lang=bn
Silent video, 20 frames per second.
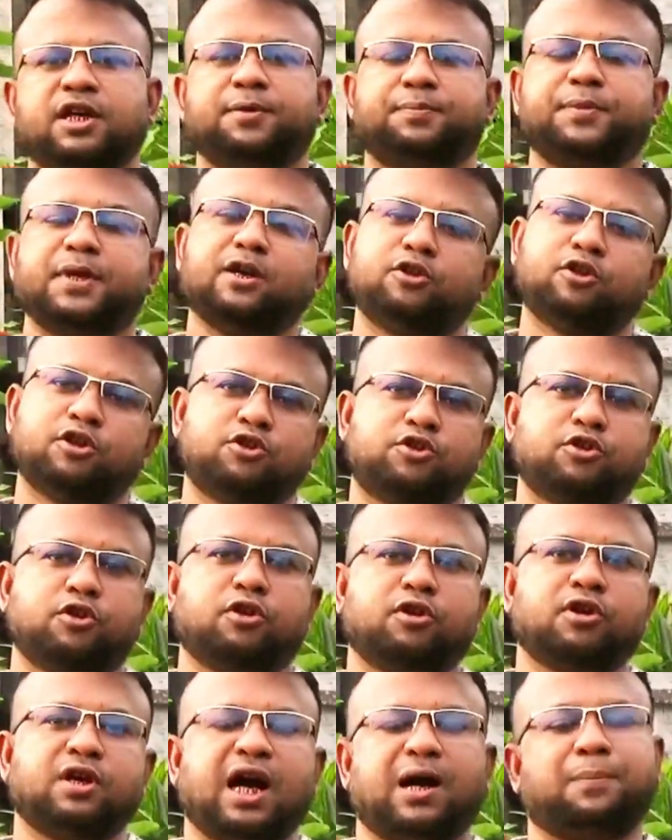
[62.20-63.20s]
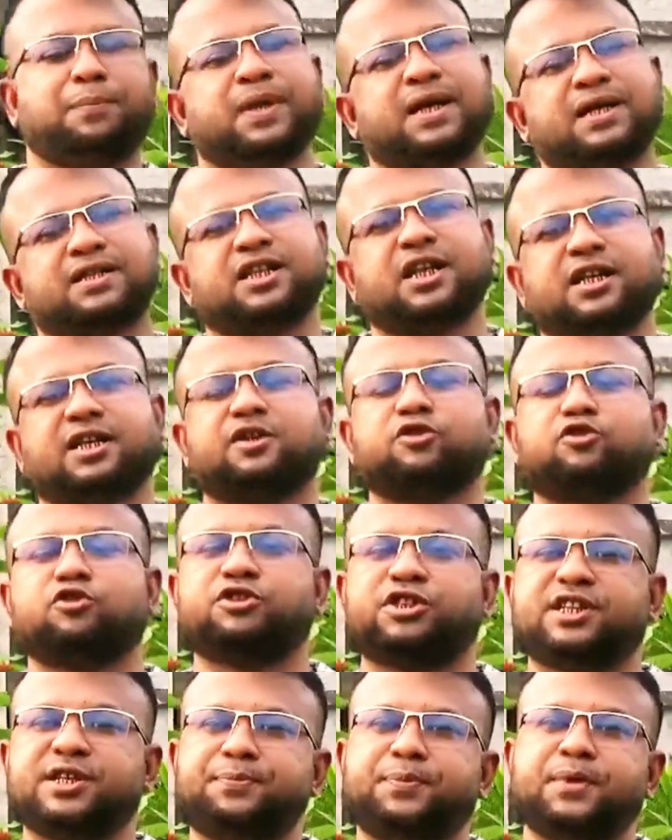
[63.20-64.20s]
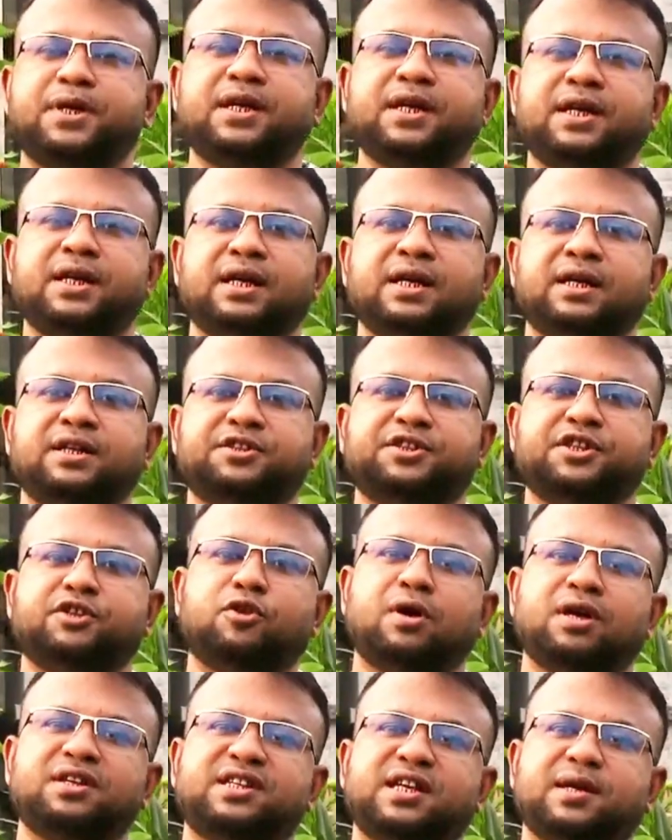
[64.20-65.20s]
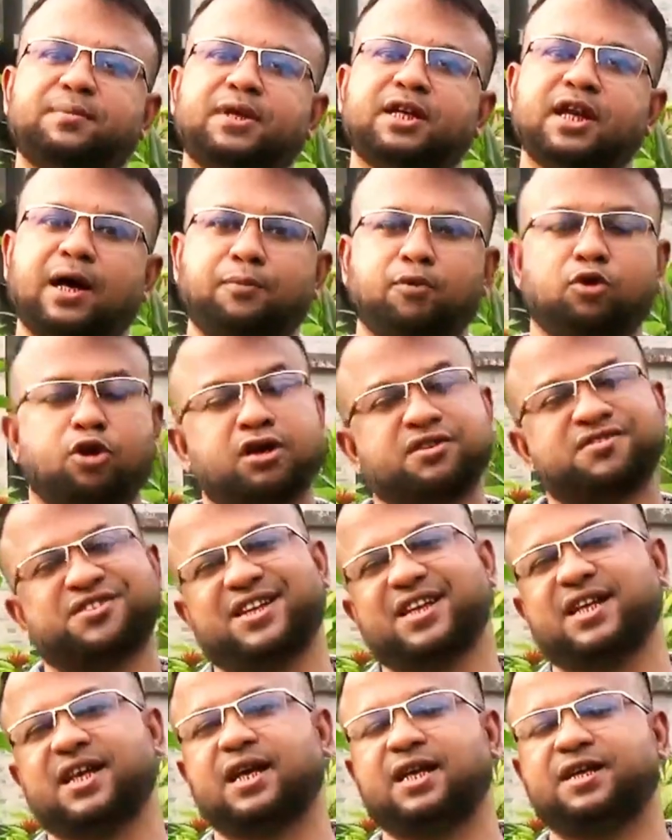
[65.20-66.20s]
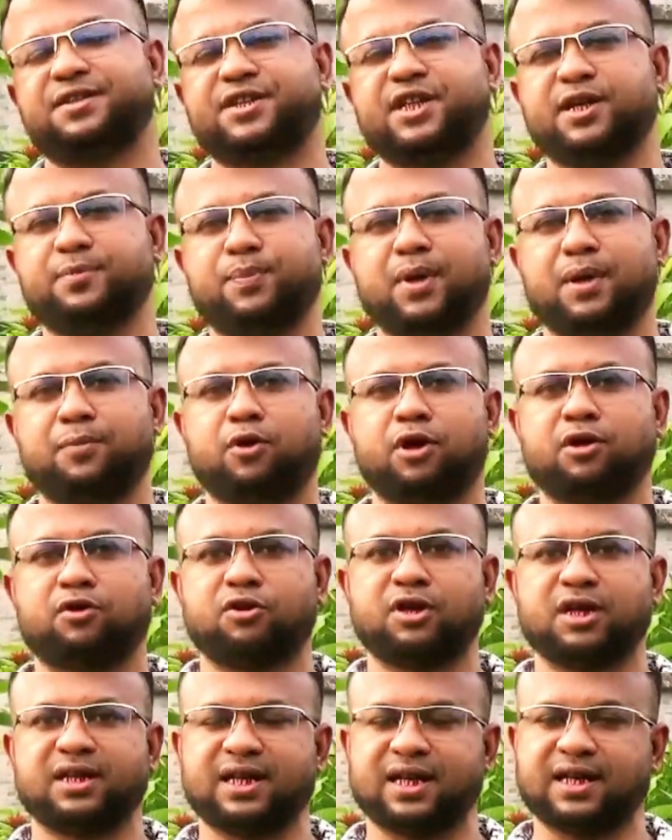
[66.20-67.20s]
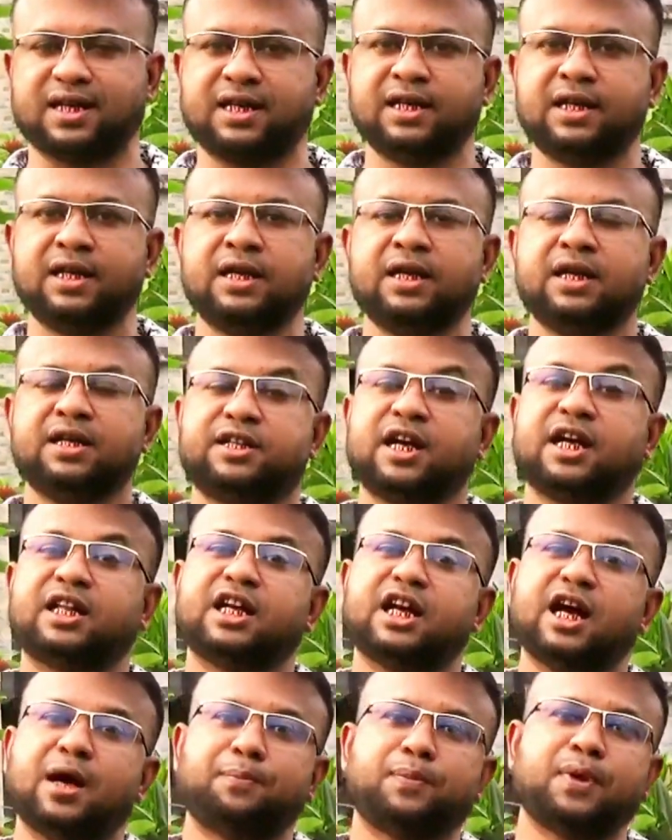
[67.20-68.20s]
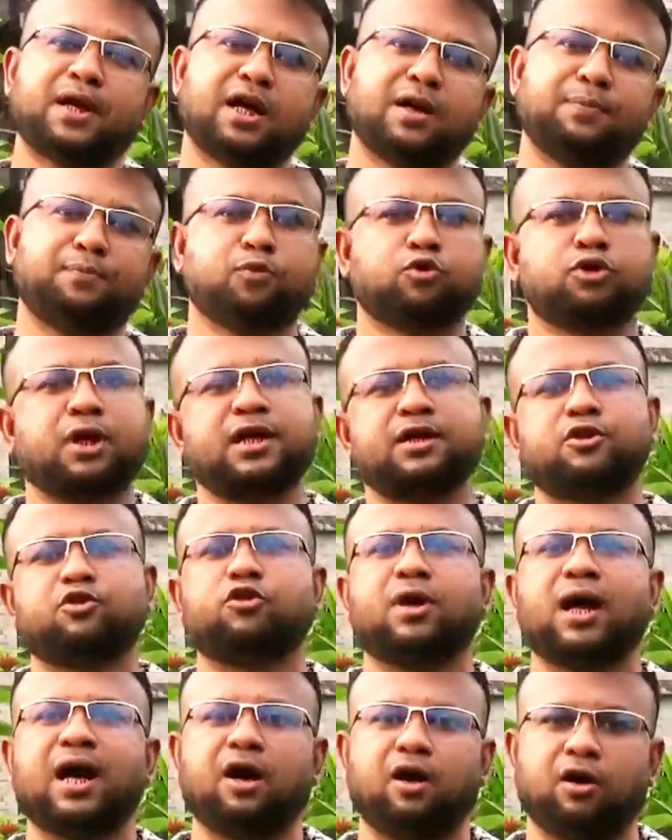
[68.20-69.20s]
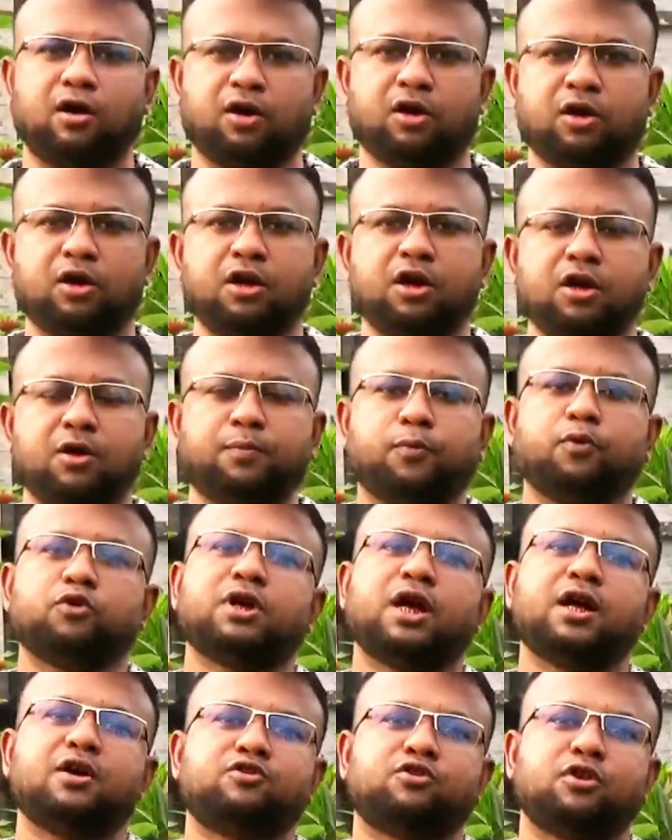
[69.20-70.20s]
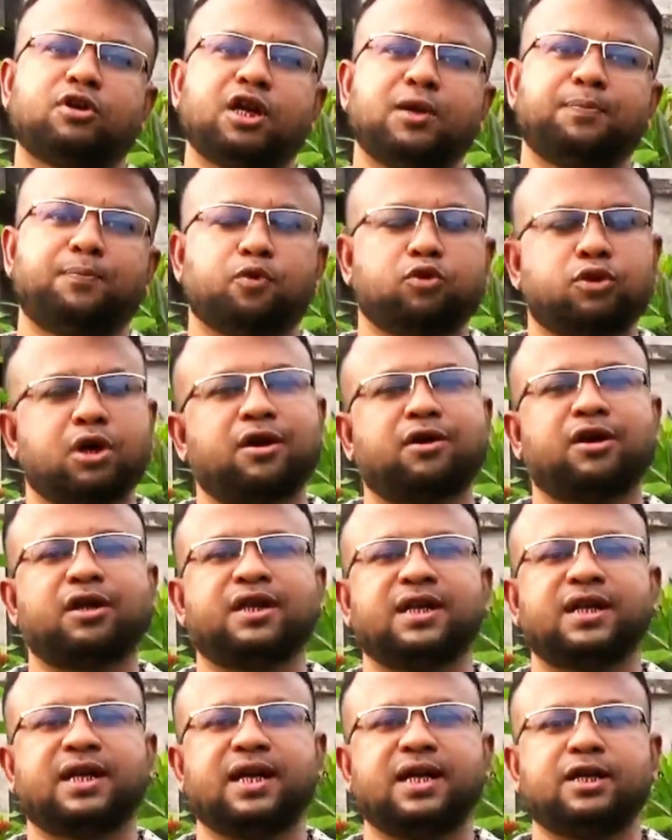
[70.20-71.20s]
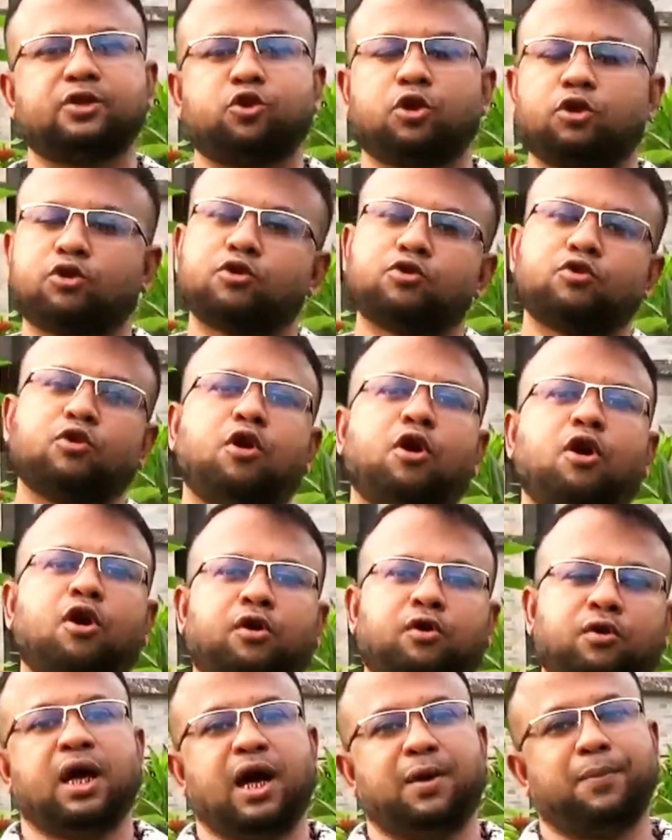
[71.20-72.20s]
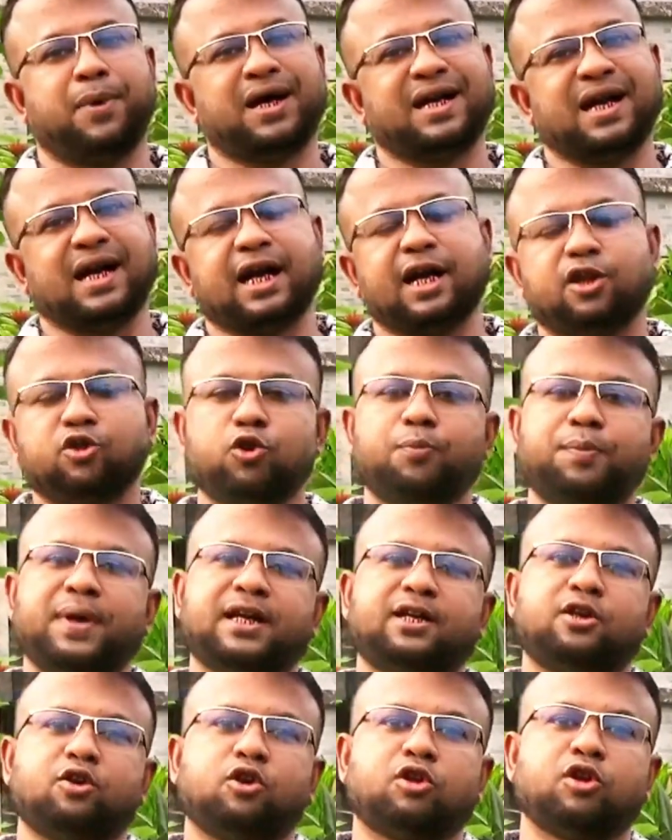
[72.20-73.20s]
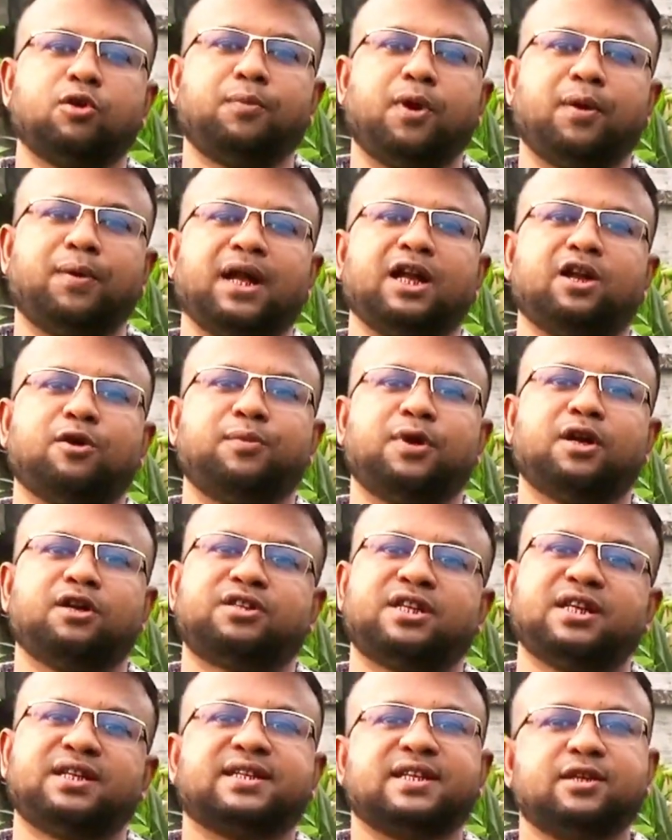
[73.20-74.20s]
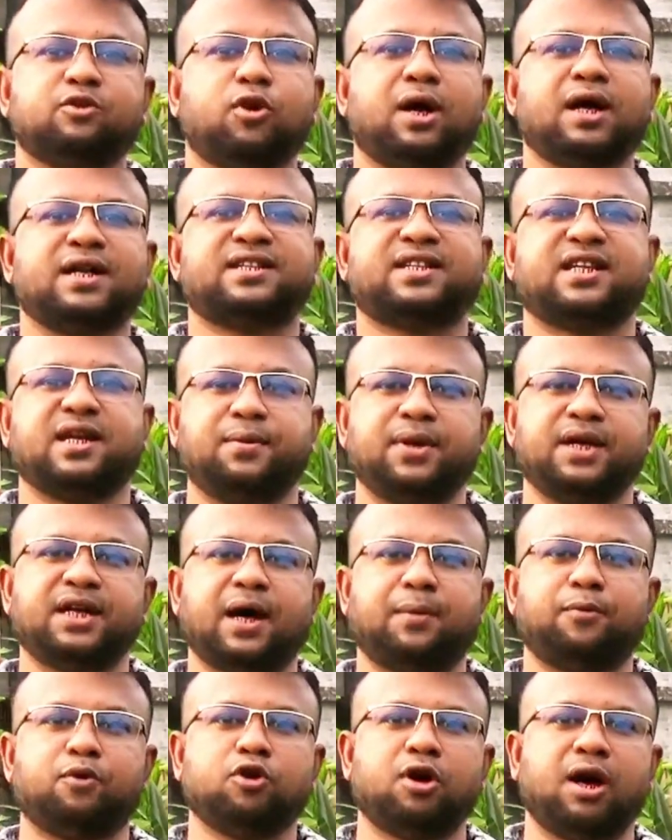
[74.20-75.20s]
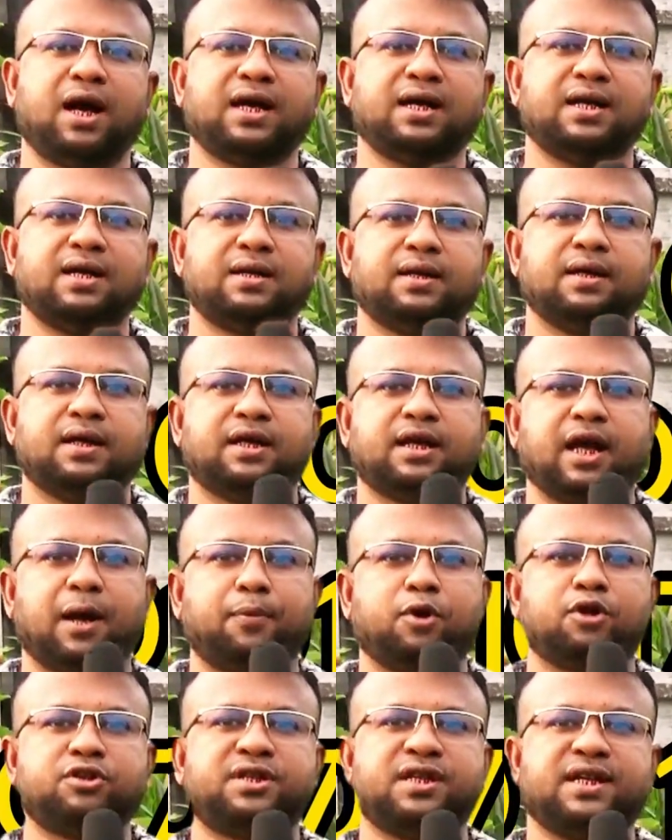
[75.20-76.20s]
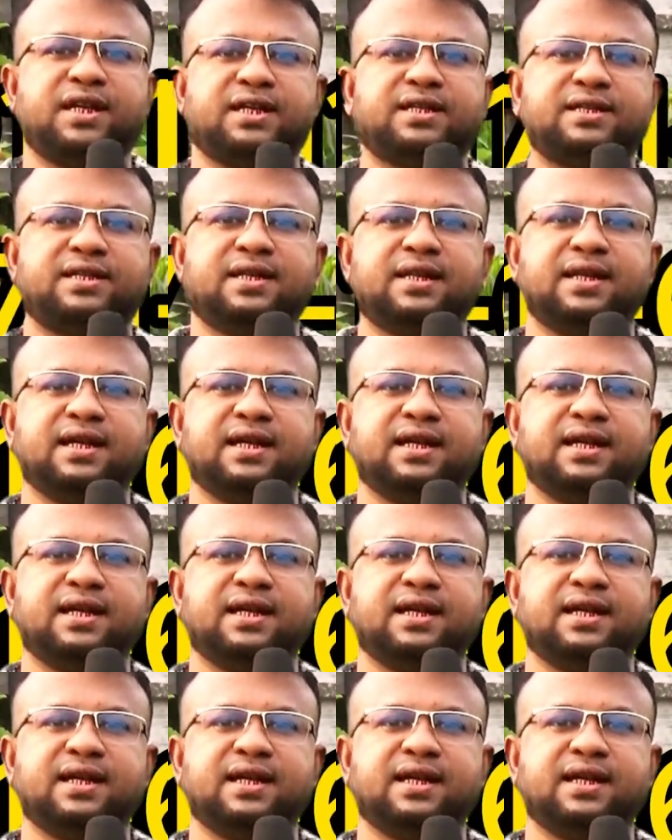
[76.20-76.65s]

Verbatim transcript: প্রিয় দর্শক আমরা সাধারণত জিপি জিরো ওয়ান সেভেন ডাবল ওয়ান সিরিয়ালের সিম ব্যবহার করে থাকি যাতে আপনারা প্রতারিত না হন প্রতারক চক্রের প্রতারণা থেকে সতর্ক হন আমার একান্ত ব্যক্তিগত মোবাইল নম্বর হচ্ছে জিরো ওয়ান সেভেন ডাবল ওয়ান ডাবল সিক্স